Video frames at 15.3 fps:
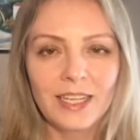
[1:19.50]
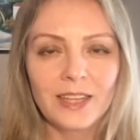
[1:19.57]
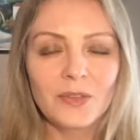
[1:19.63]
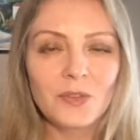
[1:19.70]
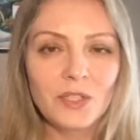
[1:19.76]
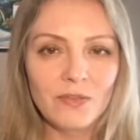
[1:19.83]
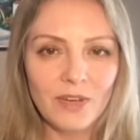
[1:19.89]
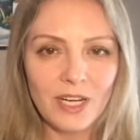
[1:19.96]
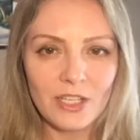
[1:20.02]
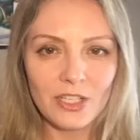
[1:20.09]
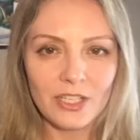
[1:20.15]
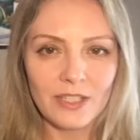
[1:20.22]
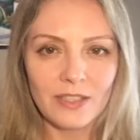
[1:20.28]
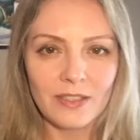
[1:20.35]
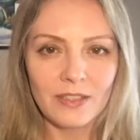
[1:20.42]
Но ну, не
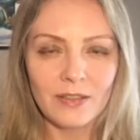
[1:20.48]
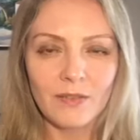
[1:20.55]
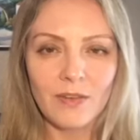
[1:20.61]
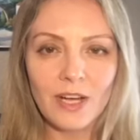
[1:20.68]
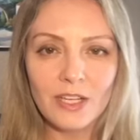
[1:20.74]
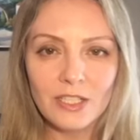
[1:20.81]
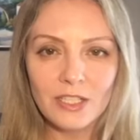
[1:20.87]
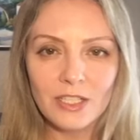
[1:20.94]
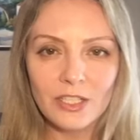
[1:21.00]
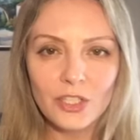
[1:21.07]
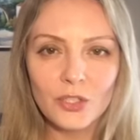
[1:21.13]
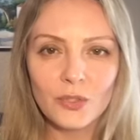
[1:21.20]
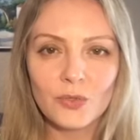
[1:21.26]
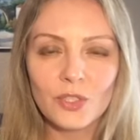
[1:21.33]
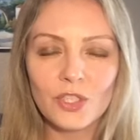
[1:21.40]
важно, важно,
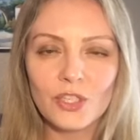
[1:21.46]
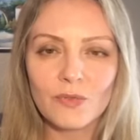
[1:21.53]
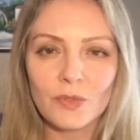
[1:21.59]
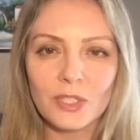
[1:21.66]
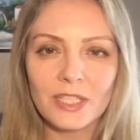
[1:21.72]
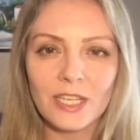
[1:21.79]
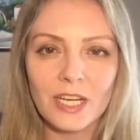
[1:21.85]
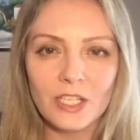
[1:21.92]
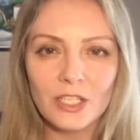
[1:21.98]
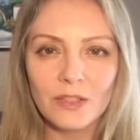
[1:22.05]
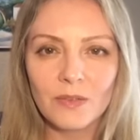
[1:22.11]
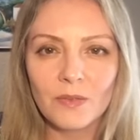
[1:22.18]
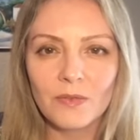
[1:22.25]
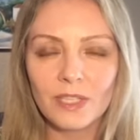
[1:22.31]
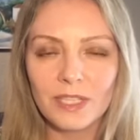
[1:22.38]
что ничего
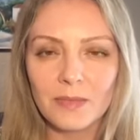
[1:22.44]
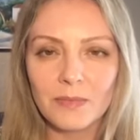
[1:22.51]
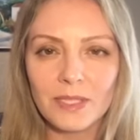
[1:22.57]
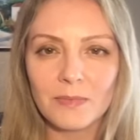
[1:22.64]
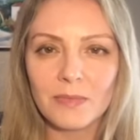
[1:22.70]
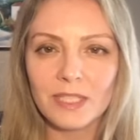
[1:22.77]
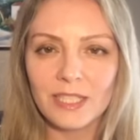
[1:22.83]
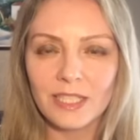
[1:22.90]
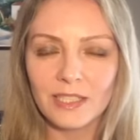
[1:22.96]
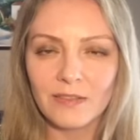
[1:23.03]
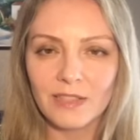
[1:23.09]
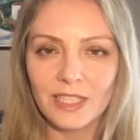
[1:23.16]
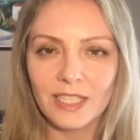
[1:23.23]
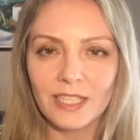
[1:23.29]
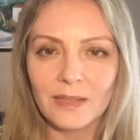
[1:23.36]
страшного в этом
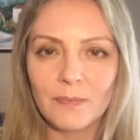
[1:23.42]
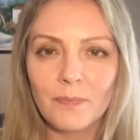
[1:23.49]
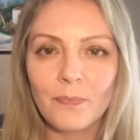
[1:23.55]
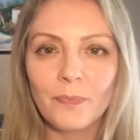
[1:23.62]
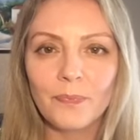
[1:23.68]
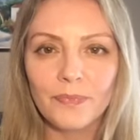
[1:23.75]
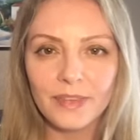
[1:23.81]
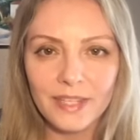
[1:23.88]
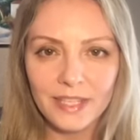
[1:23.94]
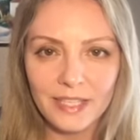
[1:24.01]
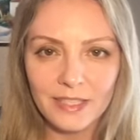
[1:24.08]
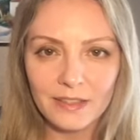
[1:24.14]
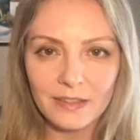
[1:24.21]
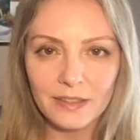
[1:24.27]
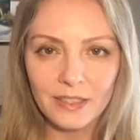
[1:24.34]
собеседовании
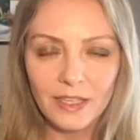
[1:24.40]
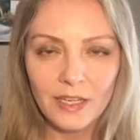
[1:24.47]
нет.